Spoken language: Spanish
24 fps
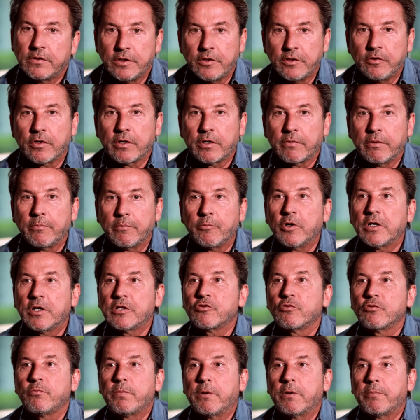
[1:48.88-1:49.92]
sino que vemos a
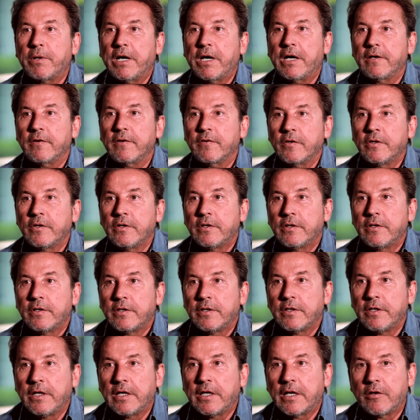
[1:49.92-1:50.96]
sus papás
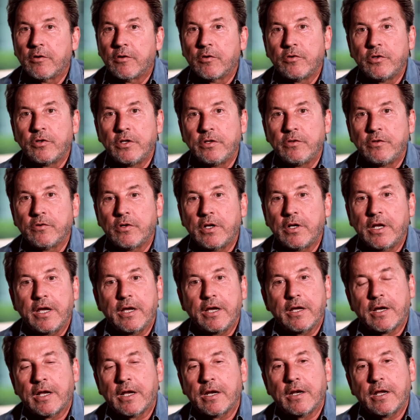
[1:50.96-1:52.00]
y a los niños
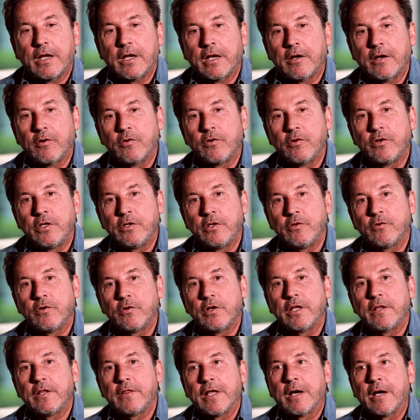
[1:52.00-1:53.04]
les, a, los niños
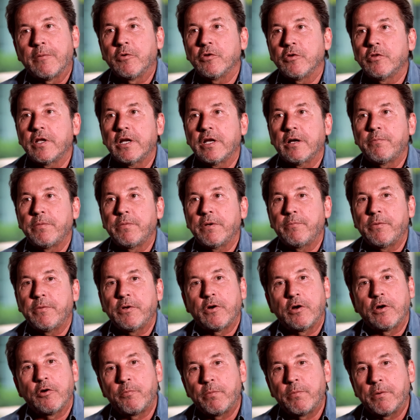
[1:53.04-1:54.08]
les damos terapia,
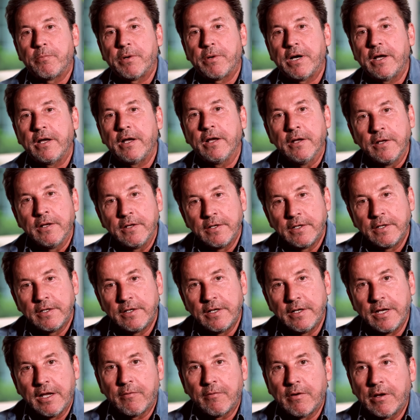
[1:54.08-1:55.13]
pero a los papás
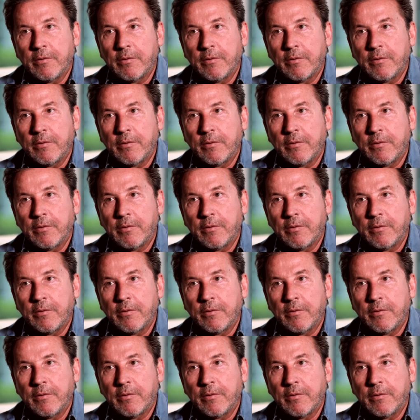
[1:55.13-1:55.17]
le